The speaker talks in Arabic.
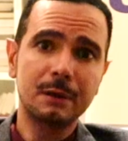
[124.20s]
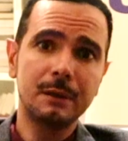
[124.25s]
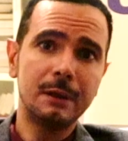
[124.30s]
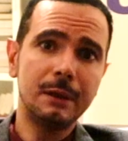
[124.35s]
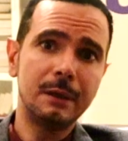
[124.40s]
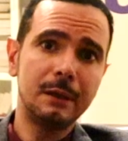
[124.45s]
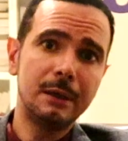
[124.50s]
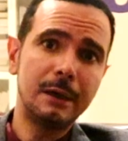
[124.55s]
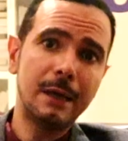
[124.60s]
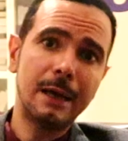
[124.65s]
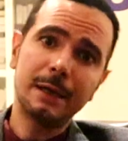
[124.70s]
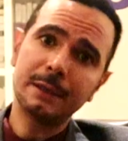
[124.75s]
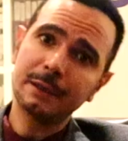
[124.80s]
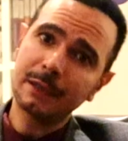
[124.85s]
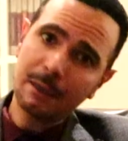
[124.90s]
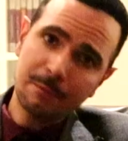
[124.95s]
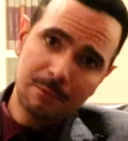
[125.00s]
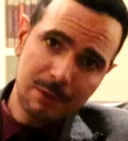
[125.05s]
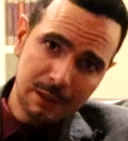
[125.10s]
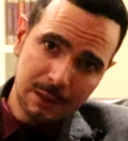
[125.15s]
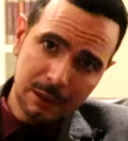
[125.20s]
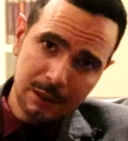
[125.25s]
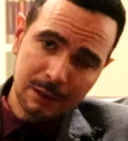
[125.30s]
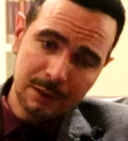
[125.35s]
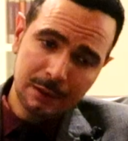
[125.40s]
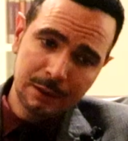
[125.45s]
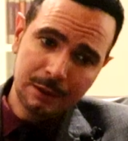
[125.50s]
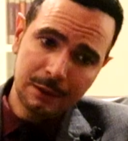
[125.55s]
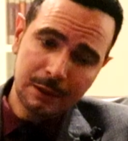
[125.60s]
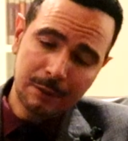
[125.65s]
للا
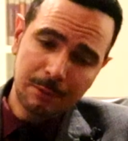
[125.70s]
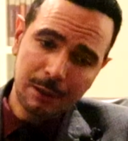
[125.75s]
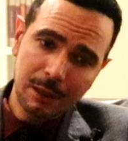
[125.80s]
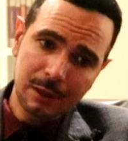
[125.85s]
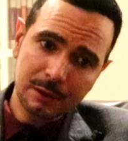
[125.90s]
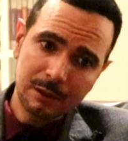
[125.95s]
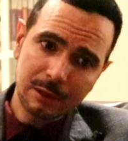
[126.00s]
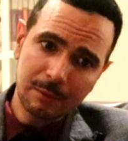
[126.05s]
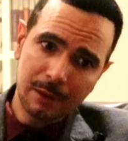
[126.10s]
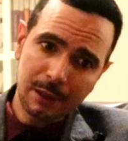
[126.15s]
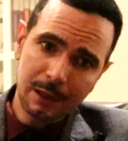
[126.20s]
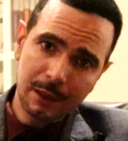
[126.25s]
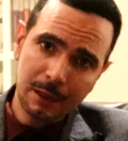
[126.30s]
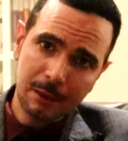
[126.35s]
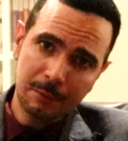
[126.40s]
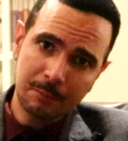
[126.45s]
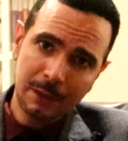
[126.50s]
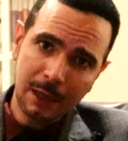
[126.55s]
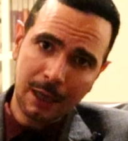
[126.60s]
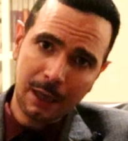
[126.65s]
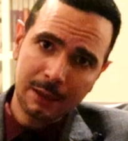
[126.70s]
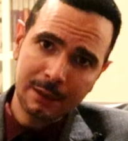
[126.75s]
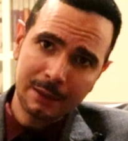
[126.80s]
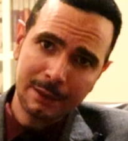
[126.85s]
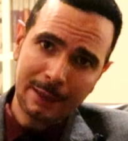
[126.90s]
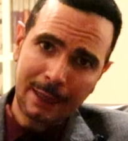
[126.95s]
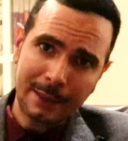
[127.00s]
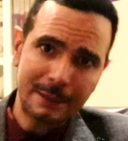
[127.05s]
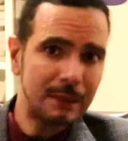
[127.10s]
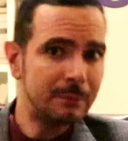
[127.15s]
إنجابيين باعتبارهم
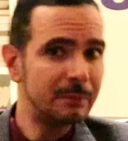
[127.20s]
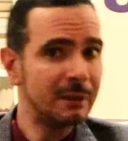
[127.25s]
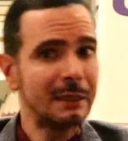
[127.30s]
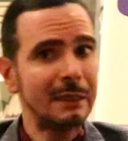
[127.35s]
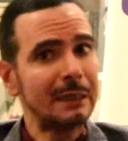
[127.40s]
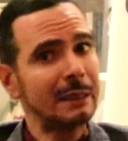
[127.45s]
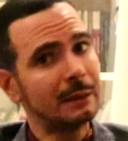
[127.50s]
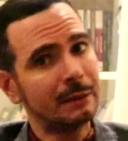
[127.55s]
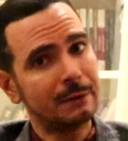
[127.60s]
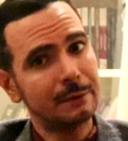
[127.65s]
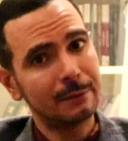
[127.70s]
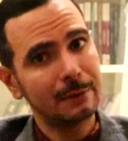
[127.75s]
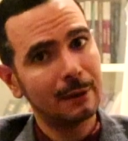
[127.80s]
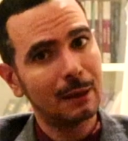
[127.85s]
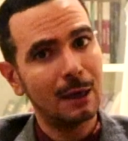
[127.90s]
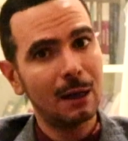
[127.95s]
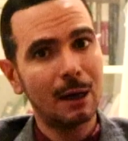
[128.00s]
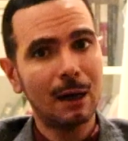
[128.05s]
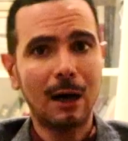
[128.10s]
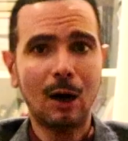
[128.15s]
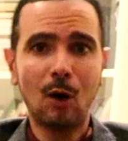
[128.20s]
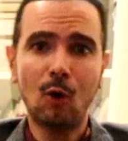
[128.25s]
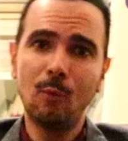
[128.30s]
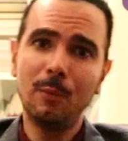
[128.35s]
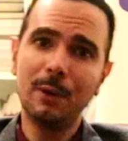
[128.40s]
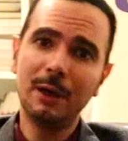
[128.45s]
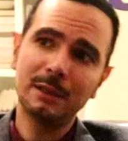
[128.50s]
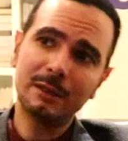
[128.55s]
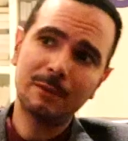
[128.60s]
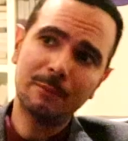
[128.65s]
يعني عدميين أو
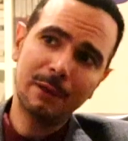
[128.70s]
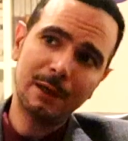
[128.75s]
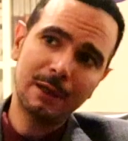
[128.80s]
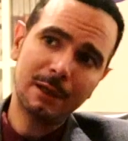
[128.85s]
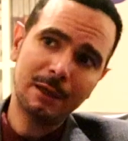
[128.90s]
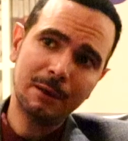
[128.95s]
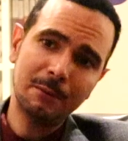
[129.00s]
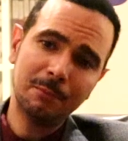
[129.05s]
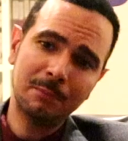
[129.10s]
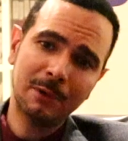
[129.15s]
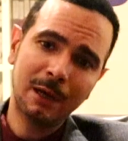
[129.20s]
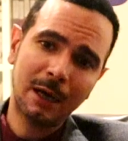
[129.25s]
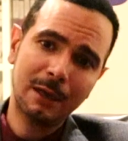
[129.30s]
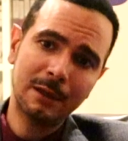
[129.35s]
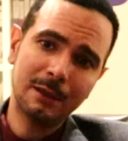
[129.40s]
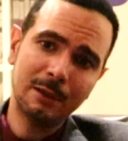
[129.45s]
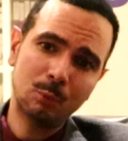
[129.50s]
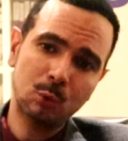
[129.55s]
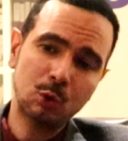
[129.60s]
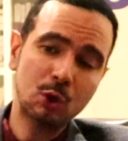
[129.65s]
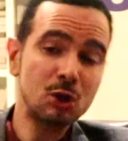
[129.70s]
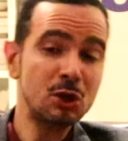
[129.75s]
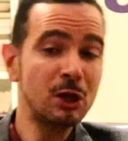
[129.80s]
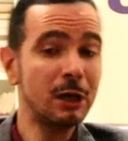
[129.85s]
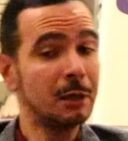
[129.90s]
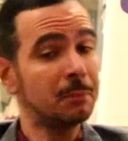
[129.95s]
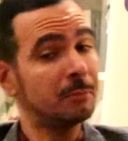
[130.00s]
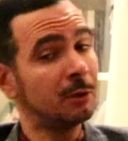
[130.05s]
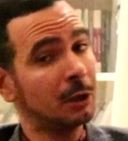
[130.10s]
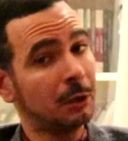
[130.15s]
باعتبارهم يعني
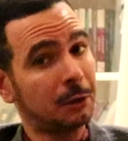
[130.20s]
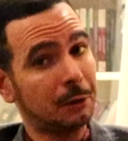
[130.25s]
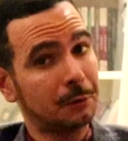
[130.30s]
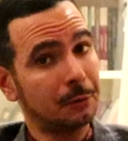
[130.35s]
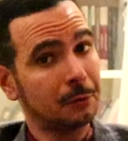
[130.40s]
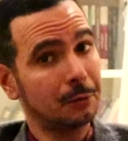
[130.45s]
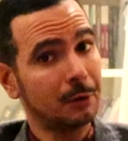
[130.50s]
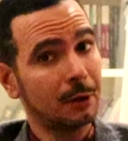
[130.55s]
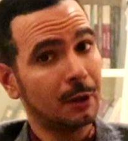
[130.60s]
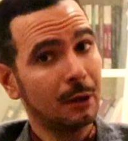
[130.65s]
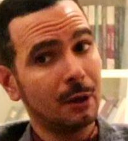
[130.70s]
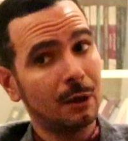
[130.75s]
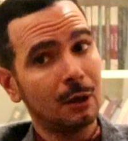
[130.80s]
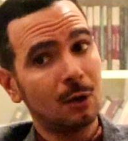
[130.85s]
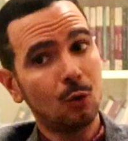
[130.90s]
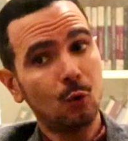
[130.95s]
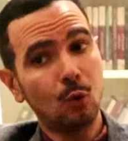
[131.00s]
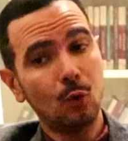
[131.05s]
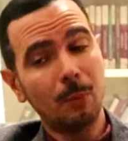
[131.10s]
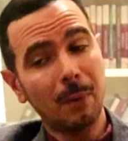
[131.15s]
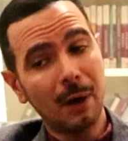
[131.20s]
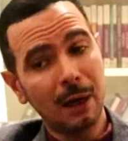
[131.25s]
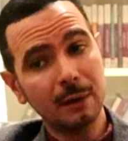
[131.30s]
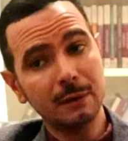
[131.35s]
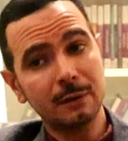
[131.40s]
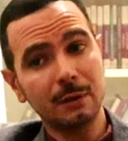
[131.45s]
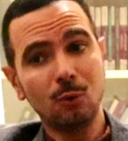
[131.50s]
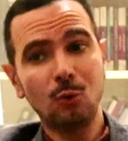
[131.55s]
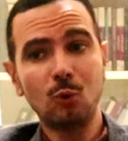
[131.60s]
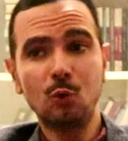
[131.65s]
متشائمين
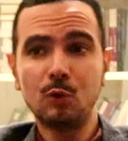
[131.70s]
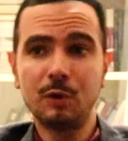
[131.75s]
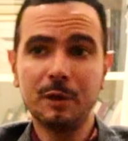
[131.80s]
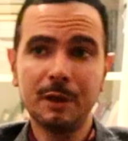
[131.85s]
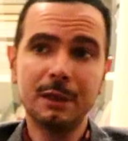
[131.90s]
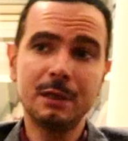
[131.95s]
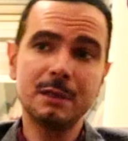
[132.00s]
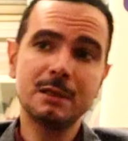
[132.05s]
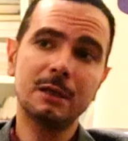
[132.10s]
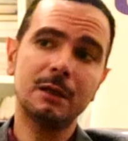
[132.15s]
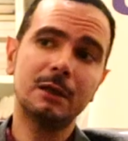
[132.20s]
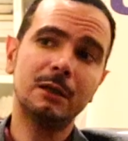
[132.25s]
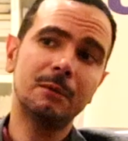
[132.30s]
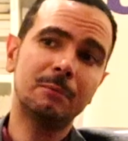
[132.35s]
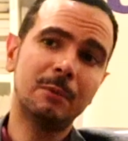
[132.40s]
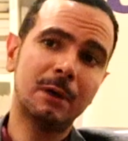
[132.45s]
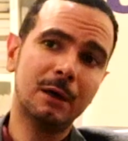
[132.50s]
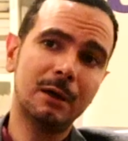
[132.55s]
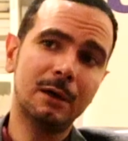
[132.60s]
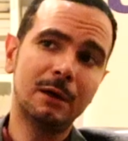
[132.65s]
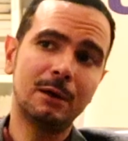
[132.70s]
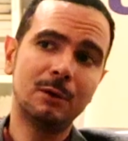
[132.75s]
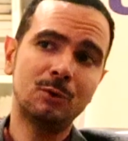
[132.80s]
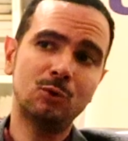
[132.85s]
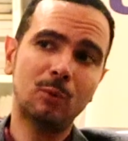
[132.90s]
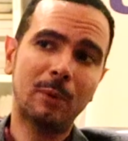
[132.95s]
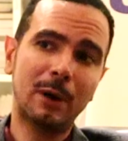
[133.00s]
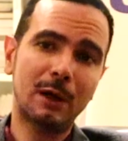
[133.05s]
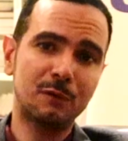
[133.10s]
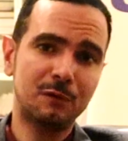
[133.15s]
وبعض الوجوديين زي ما
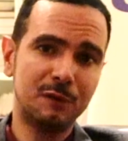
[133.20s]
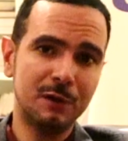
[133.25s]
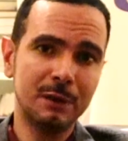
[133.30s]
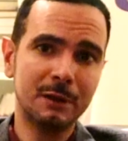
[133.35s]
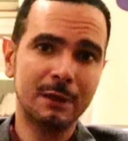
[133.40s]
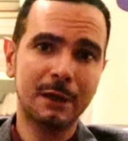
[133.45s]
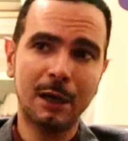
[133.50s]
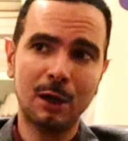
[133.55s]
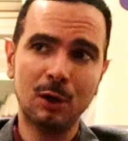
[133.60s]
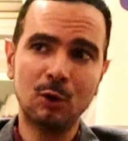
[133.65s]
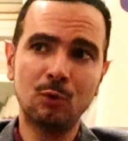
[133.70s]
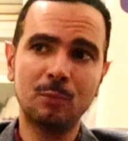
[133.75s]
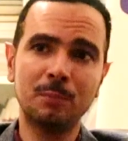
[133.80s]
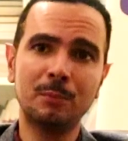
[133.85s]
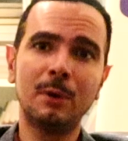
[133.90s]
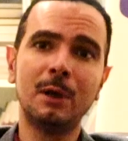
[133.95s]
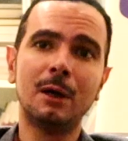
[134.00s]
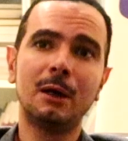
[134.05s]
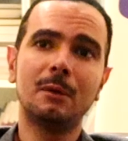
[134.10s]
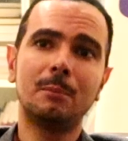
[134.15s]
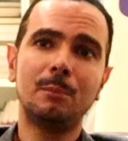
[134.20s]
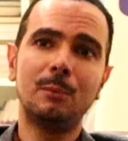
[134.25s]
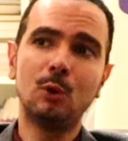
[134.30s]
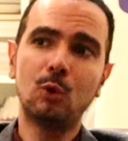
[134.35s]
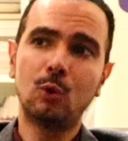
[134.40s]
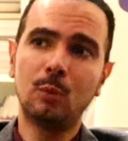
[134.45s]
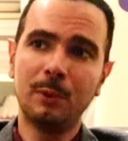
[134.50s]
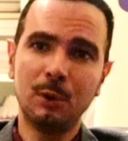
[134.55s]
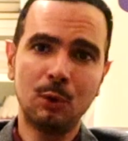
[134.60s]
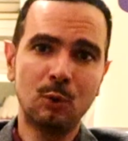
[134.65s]
أنتم عارفين كانوا
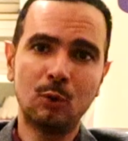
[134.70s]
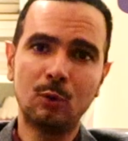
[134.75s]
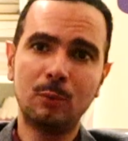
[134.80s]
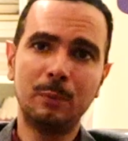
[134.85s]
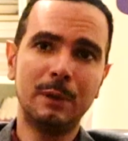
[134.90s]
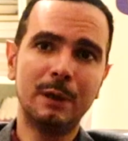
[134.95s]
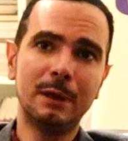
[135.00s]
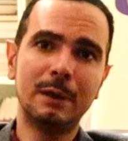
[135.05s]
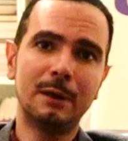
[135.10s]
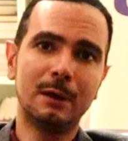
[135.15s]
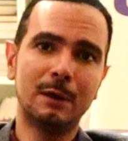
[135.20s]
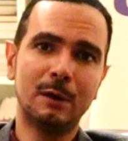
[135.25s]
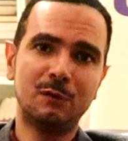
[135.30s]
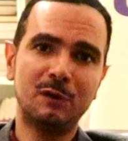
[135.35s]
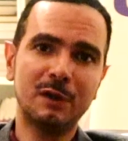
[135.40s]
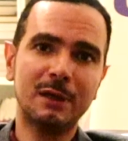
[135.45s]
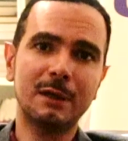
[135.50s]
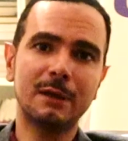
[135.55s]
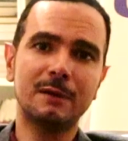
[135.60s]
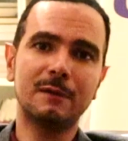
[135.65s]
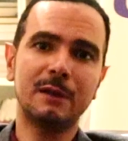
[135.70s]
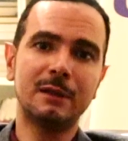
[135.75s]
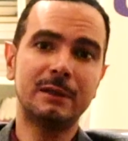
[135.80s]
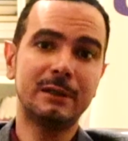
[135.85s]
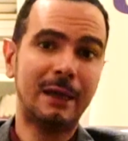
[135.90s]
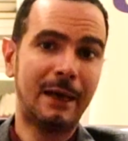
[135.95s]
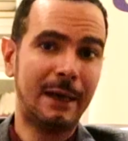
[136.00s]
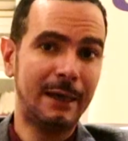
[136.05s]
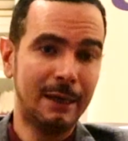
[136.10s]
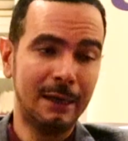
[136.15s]
بيؤمنوا بفكرة أن
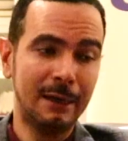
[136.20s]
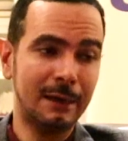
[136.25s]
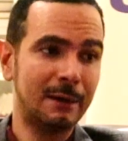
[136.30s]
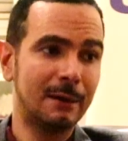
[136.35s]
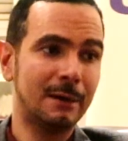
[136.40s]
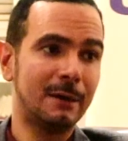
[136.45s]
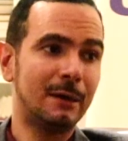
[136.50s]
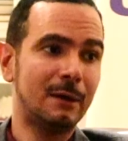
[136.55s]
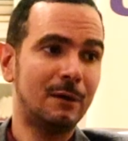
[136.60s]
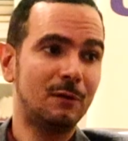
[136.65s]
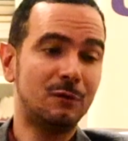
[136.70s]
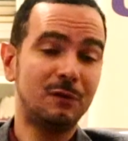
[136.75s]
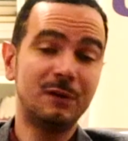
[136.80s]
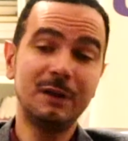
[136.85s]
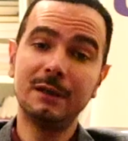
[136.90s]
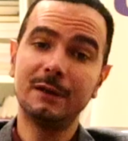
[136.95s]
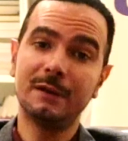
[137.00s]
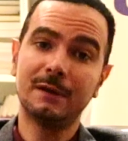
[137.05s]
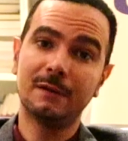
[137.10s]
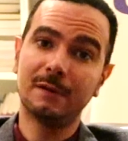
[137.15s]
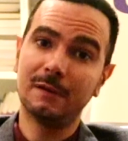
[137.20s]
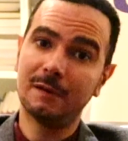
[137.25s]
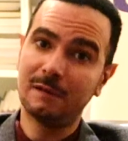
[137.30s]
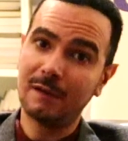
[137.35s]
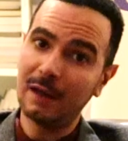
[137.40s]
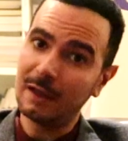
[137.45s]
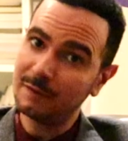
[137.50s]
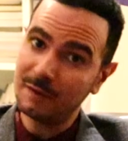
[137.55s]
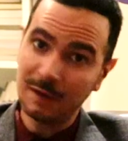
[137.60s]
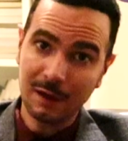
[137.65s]
الحياة في
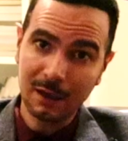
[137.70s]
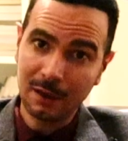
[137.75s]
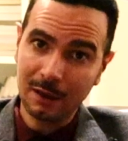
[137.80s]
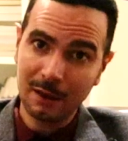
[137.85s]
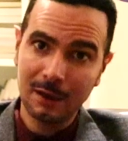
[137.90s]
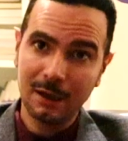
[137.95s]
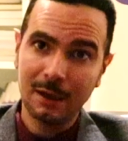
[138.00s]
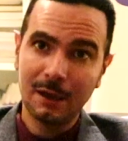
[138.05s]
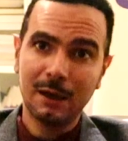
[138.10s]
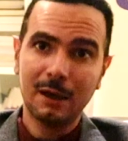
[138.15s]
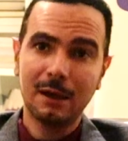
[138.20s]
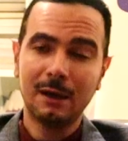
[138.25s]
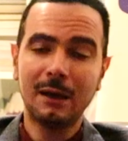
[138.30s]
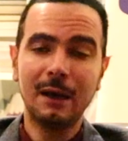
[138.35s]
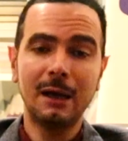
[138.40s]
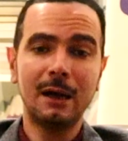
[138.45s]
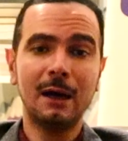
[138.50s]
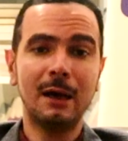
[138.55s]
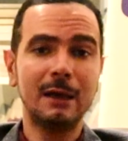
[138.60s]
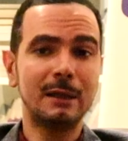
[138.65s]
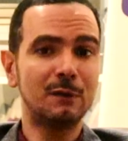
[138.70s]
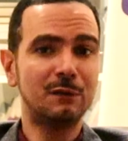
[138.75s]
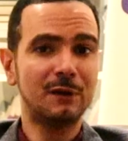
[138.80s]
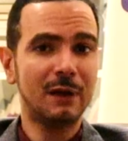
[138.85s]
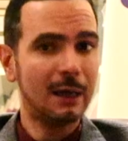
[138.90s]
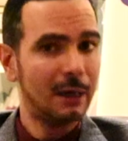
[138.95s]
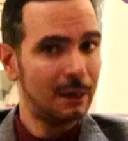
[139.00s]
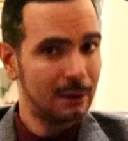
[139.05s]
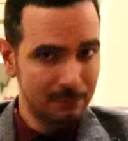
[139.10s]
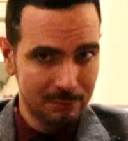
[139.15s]
ذاتها لا هدف
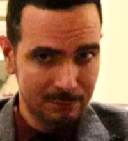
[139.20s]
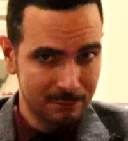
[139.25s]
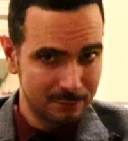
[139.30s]
لها